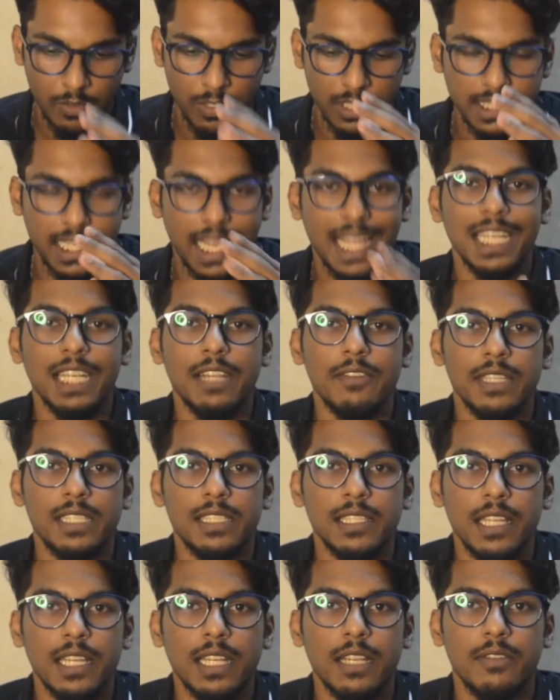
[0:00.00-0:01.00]
ஸ்டாண்டில்
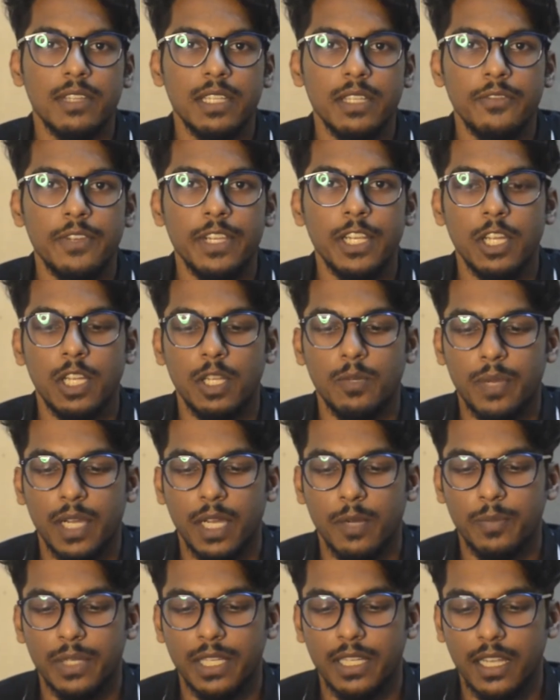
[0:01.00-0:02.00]
வச்சு தான் நான் வந்து வீடியோ எடுப்பேன்
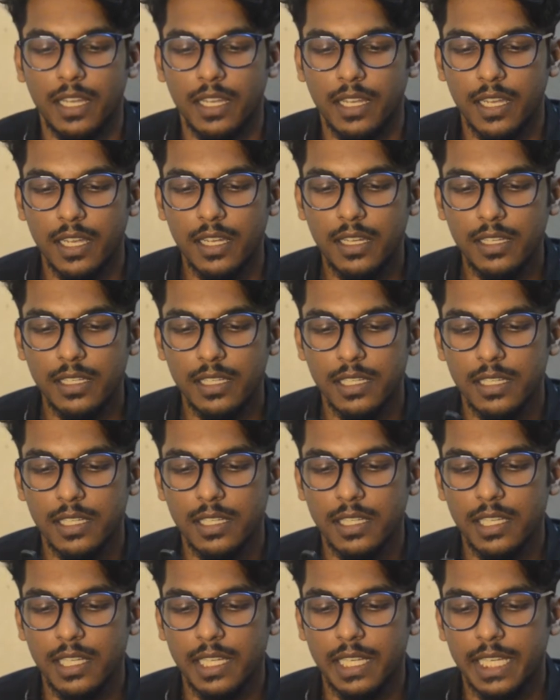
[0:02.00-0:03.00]
அப்படின்னாக்கா
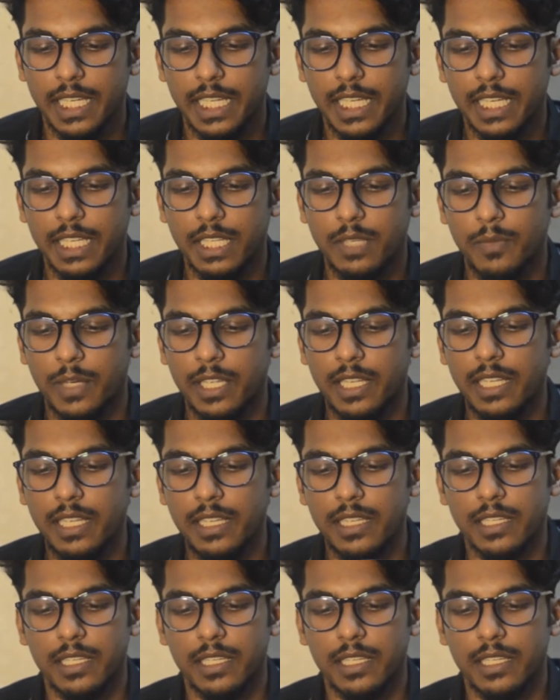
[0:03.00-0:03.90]
நீங்கள் இது மாதிரி